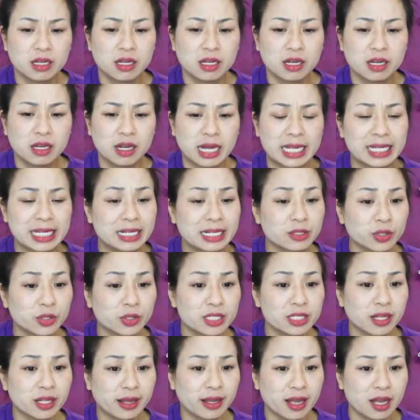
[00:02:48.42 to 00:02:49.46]
Anh nói như
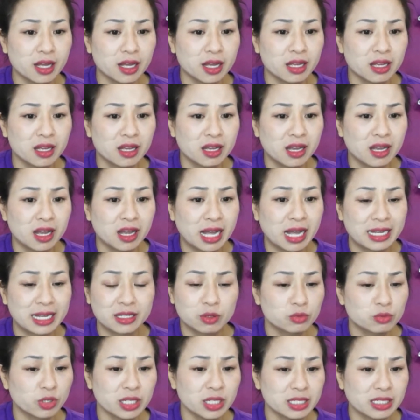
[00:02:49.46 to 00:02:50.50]
thế à? Anh
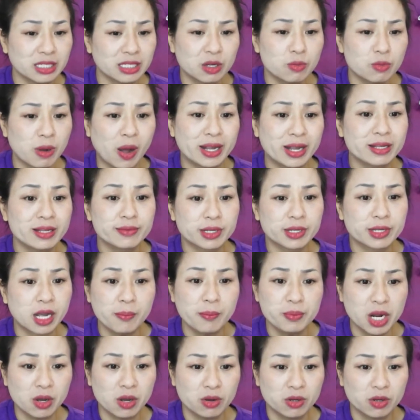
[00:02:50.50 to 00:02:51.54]
không nói người ta không bảo anh bị câm
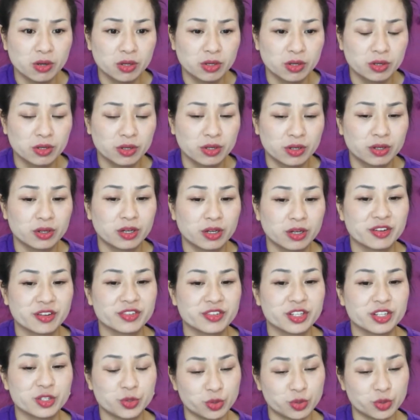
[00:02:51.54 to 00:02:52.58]
đâu.
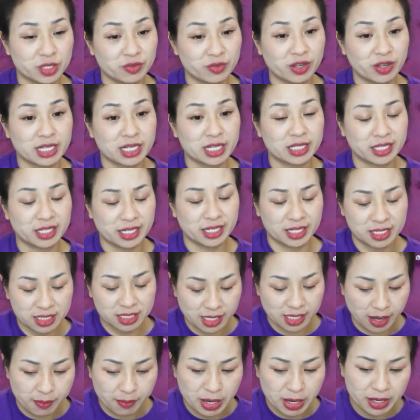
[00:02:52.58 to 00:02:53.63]
Ví dụ như vậy thì
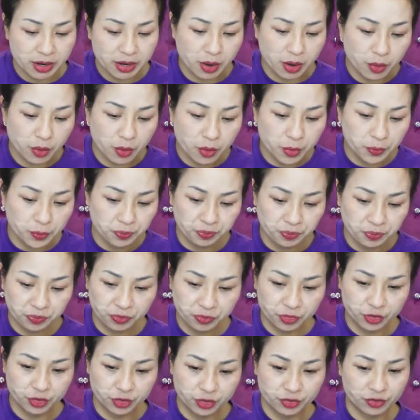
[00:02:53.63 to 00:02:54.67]
sẽ bắt đầu
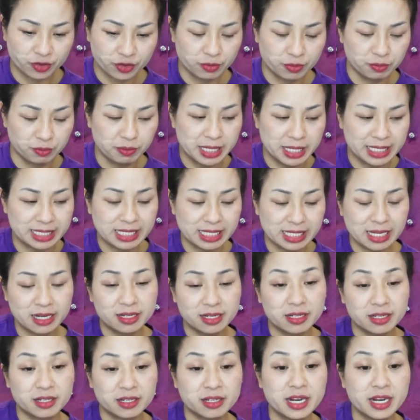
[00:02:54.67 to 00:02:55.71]
mình sẽ
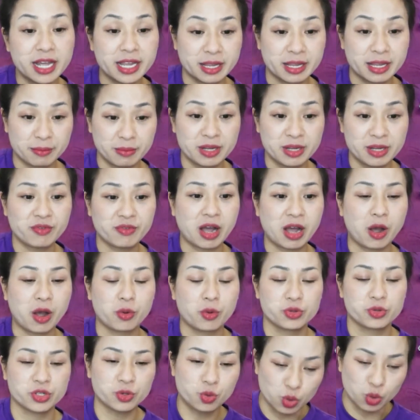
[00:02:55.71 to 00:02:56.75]
đẩy mình vào
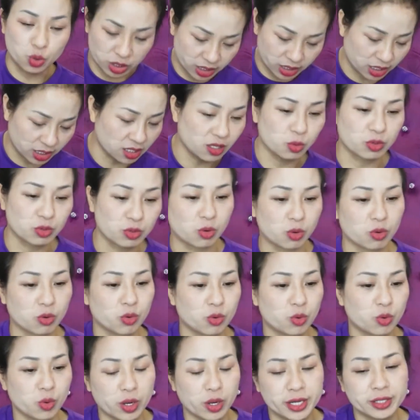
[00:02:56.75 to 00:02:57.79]
những cuộc chiến không đầu không
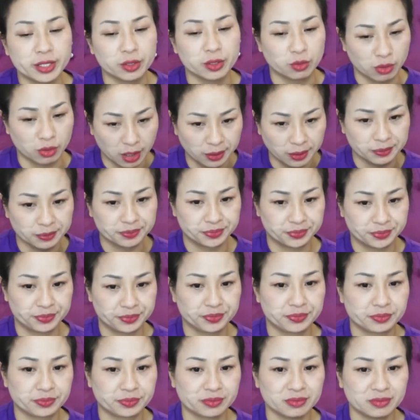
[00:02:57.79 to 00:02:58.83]
cuối, đúng không?
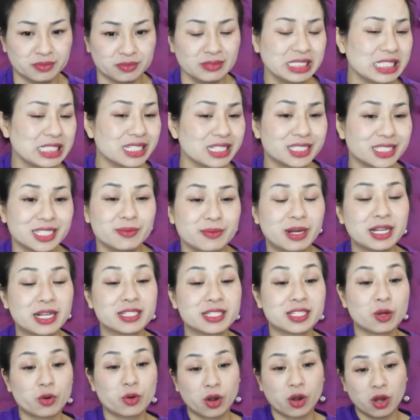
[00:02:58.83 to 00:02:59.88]
Nhưng mà
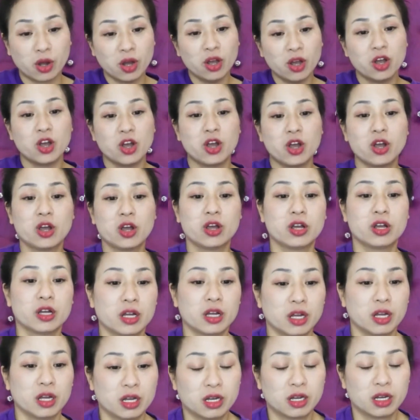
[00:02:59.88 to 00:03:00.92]
sau đó
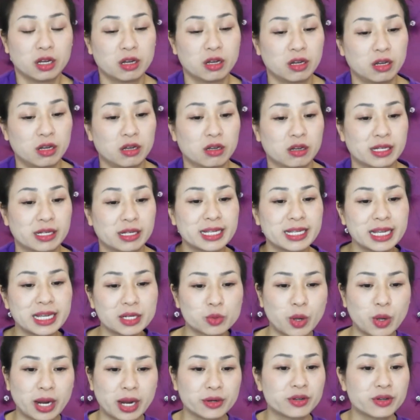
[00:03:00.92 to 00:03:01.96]
cái
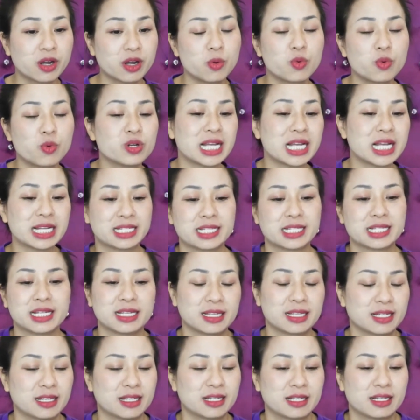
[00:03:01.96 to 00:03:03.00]
quả nó không có ra gì.
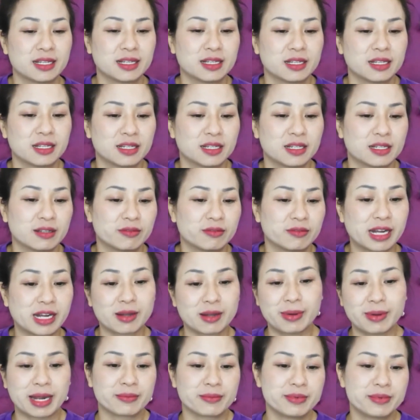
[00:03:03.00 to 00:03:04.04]
Và các
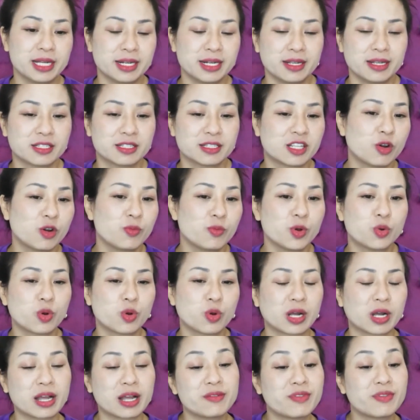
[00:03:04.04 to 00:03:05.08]
bạn biết đấy, sau mỗi cuộc
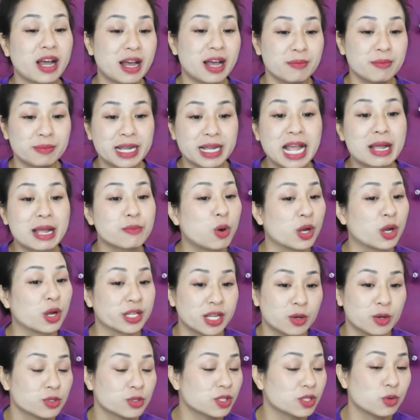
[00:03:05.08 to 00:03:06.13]
cãi vã mấy ai bỏ
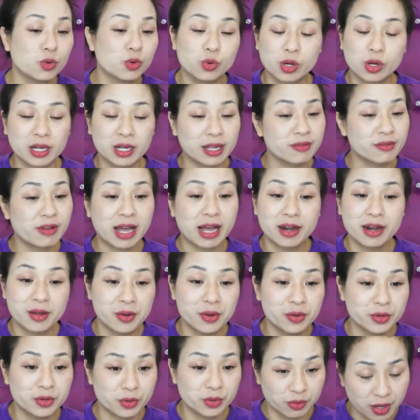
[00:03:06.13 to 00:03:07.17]
nhau sau cuộc cãi vã đâu,
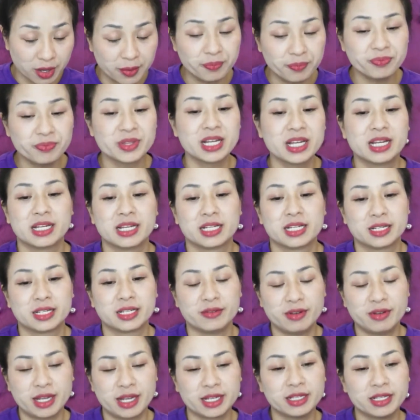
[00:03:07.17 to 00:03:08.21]
đúng không? Thế
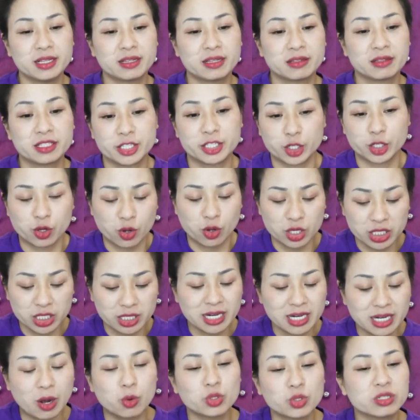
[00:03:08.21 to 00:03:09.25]
vậy chỉ có những
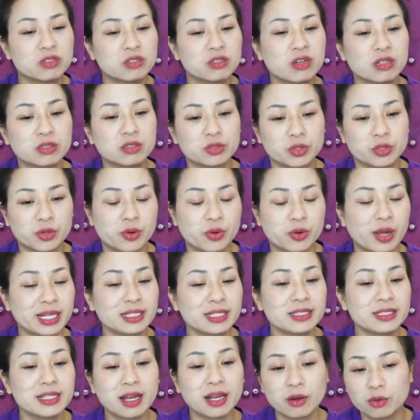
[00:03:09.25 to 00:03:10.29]
đau thương rồi đánh
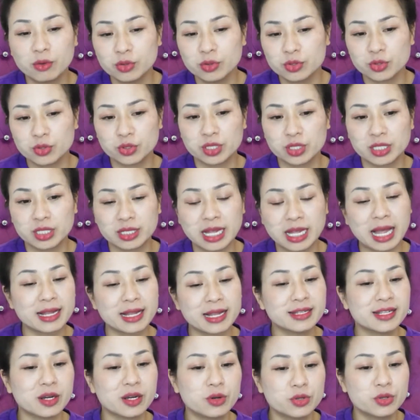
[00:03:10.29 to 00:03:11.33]
nhau rồi thì cãi
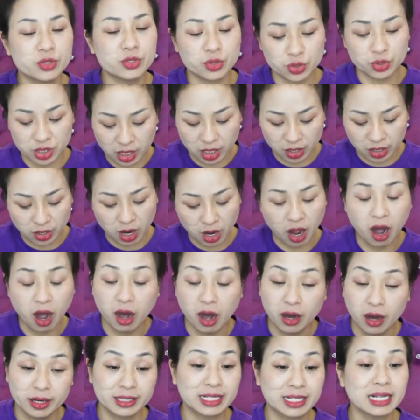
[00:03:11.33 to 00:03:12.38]
nhau rồi giận
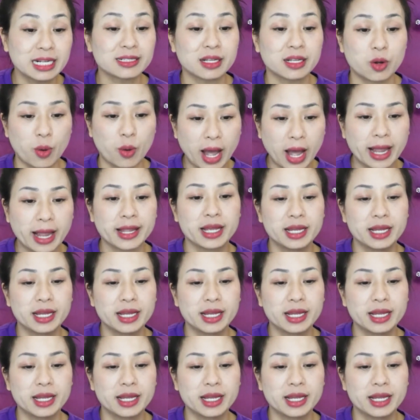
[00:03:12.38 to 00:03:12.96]
hờn các thể loại.